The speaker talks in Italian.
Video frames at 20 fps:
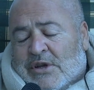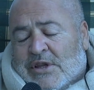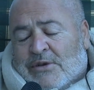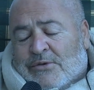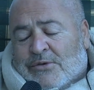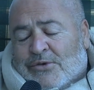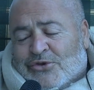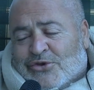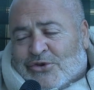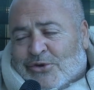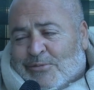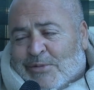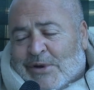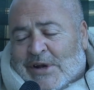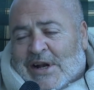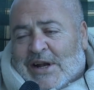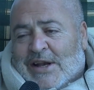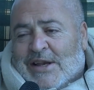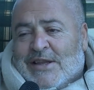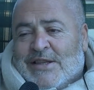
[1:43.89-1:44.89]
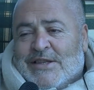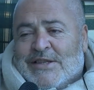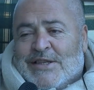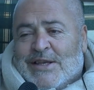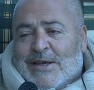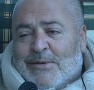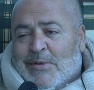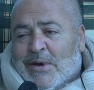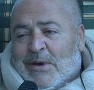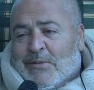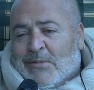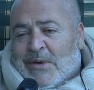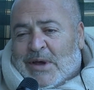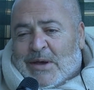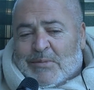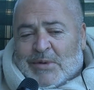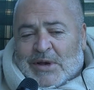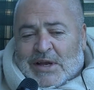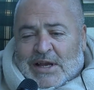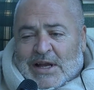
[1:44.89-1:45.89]
che devono scioperare insieme a
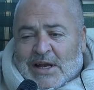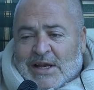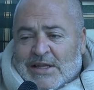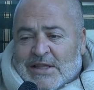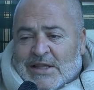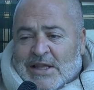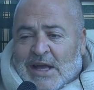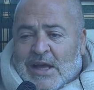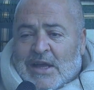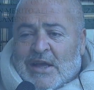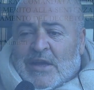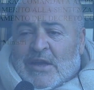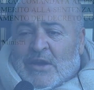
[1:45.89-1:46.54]
me, per carità,